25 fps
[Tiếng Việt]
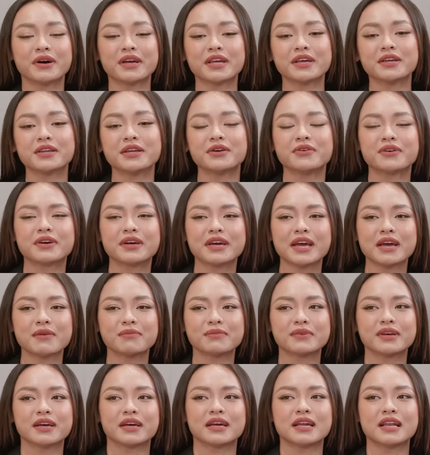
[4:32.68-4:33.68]
Bởi vì nhiều khi
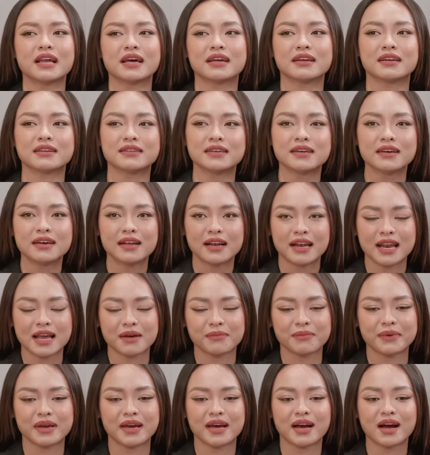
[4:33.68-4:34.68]
em nghĩ là
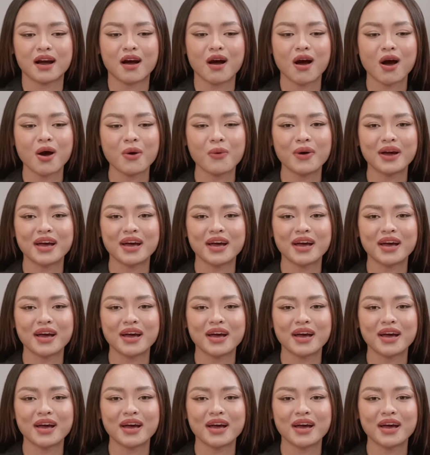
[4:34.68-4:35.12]
làm nghề khó